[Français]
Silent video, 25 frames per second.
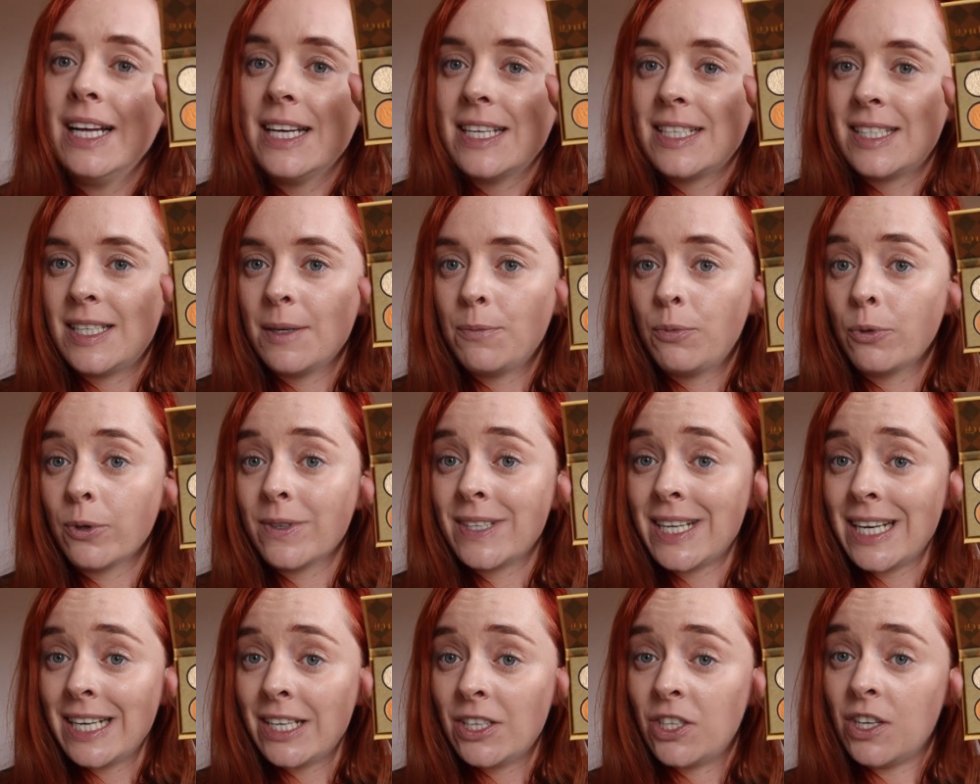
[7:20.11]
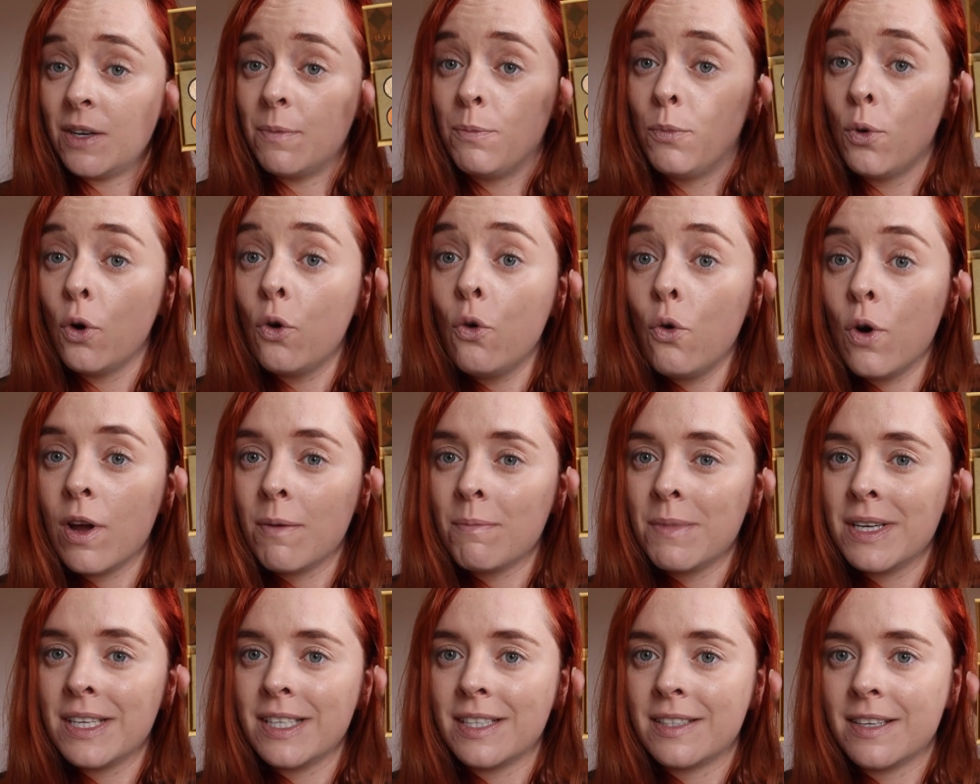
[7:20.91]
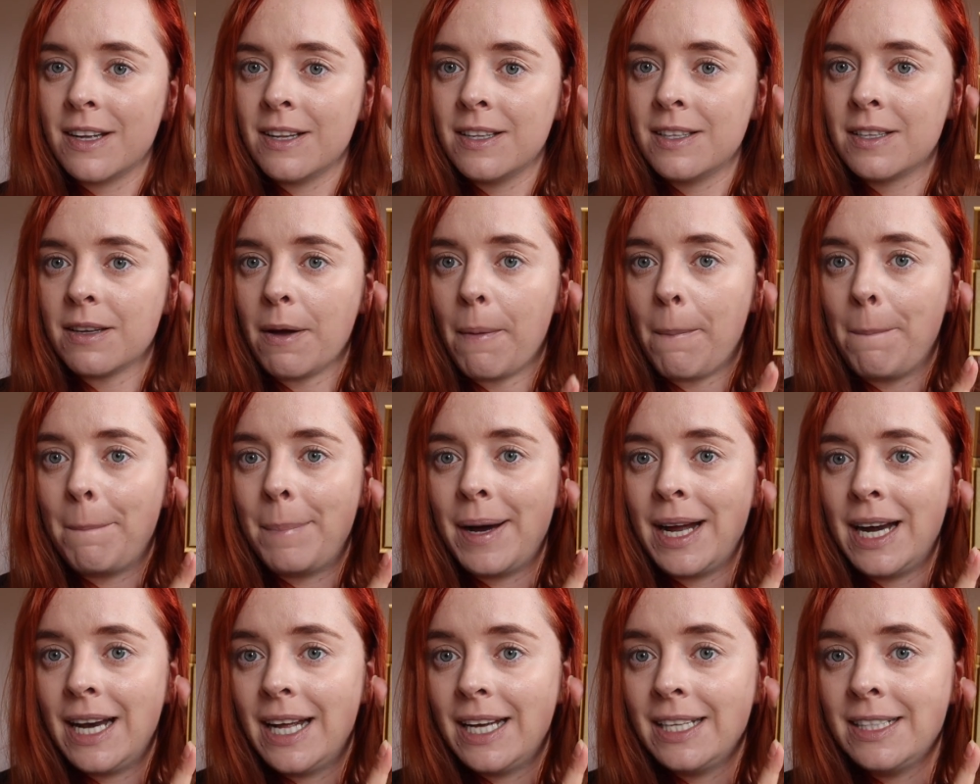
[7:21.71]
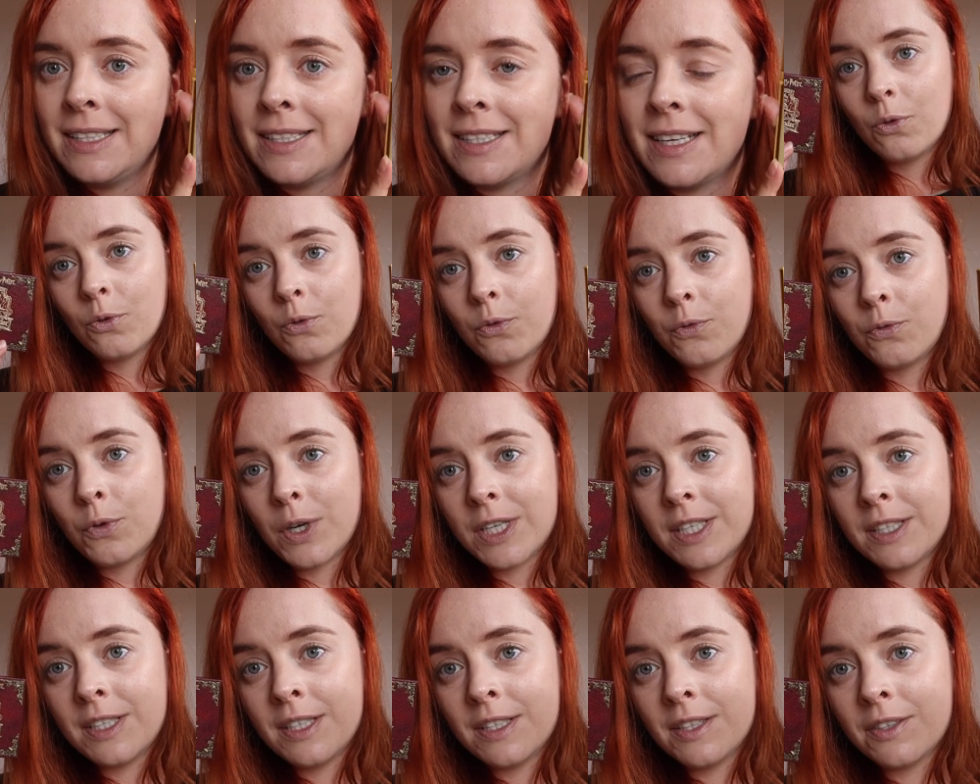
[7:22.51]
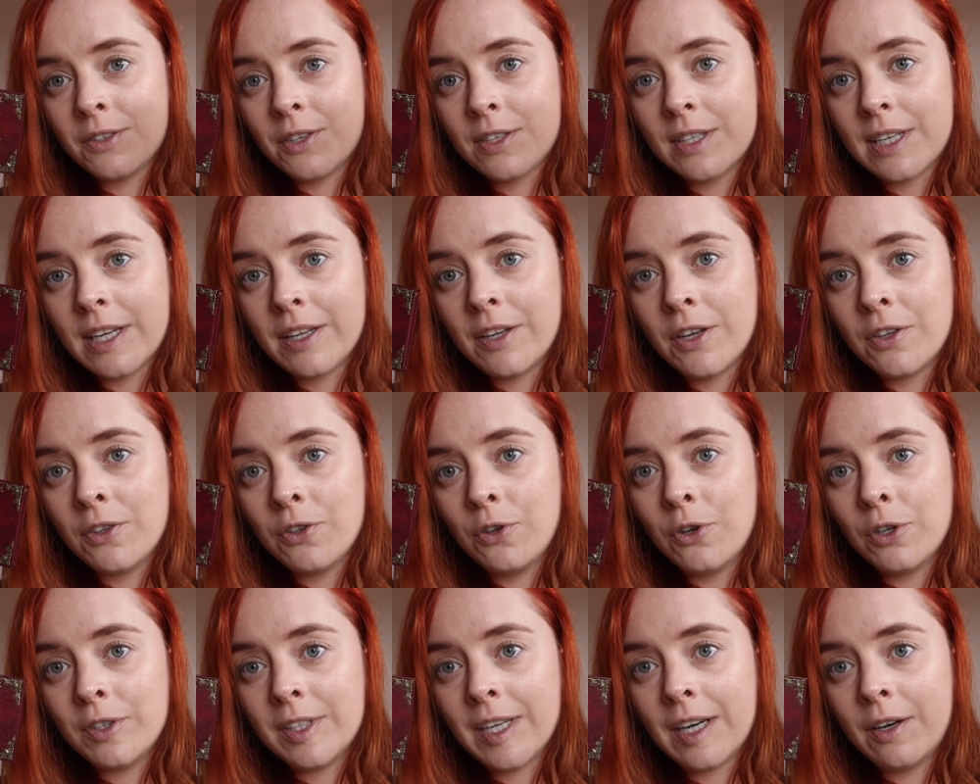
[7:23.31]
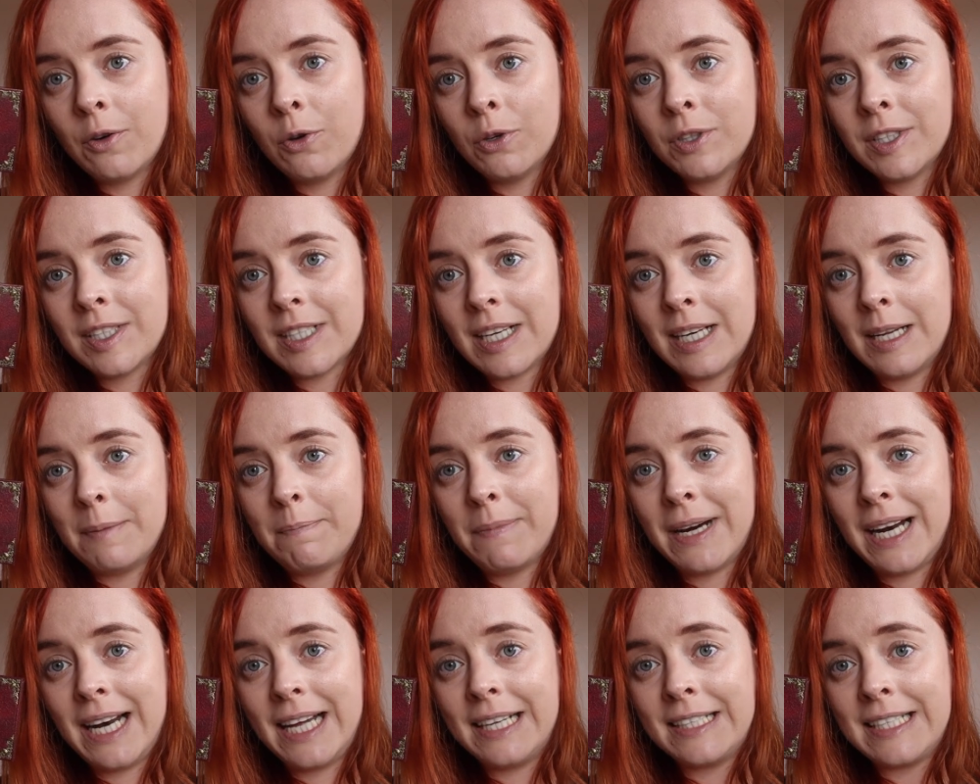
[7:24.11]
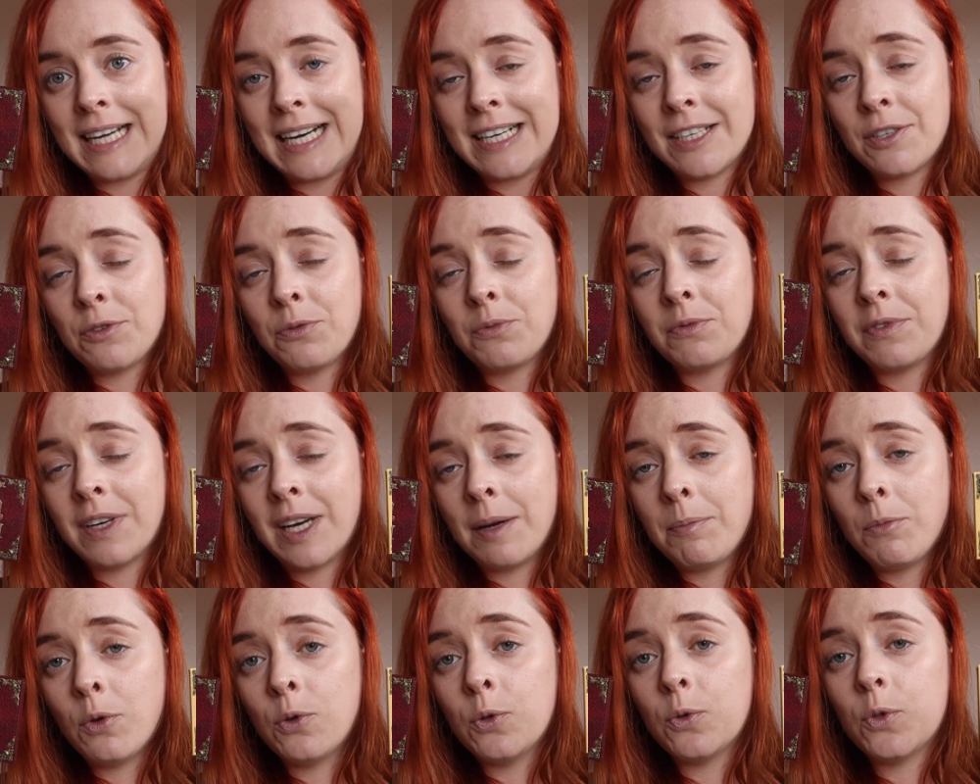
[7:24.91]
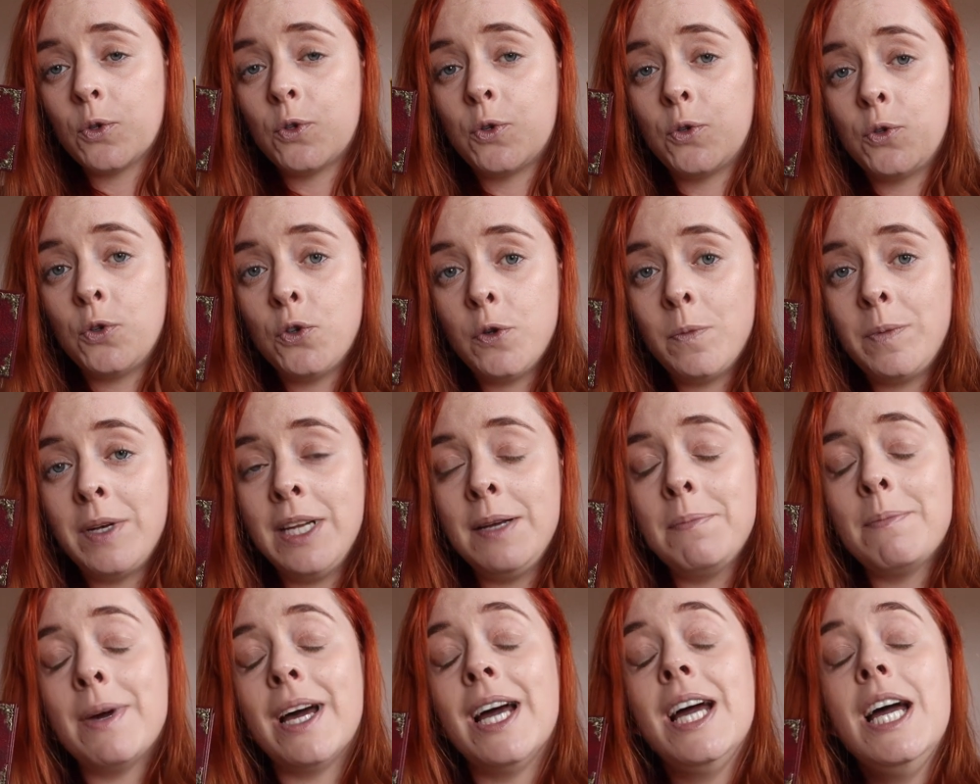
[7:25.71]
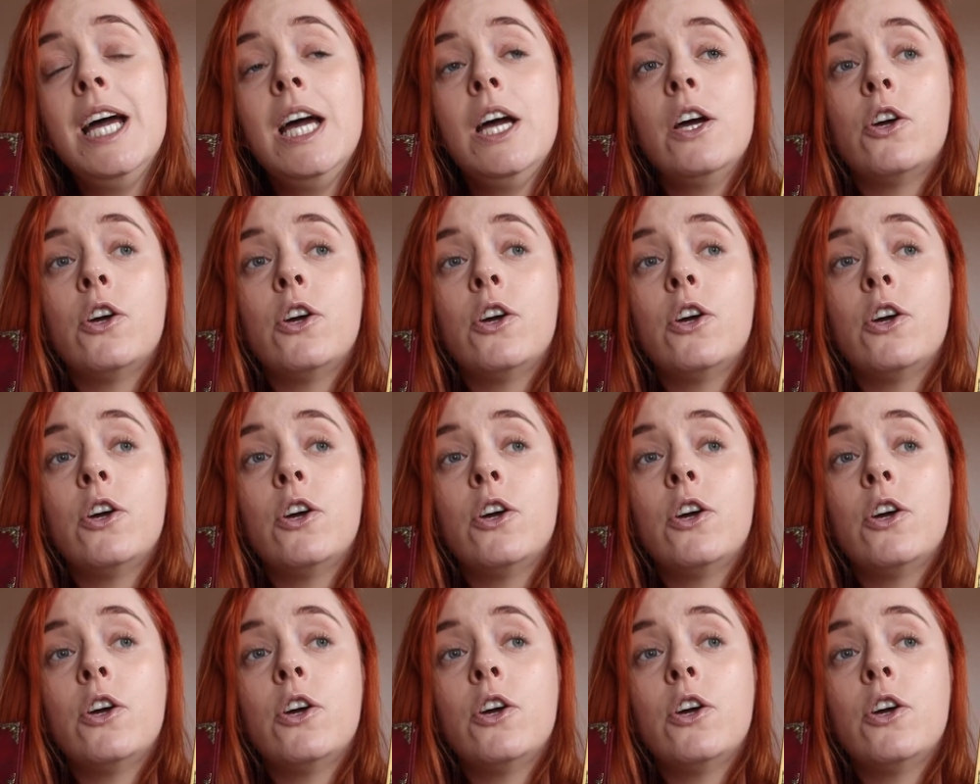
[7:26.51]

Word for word: C'est pour ça que j'ai beaucoup aimé cette palette. Donc voici ce que ça donne côte à côte les palettes. Elles sont vraiment sublimes.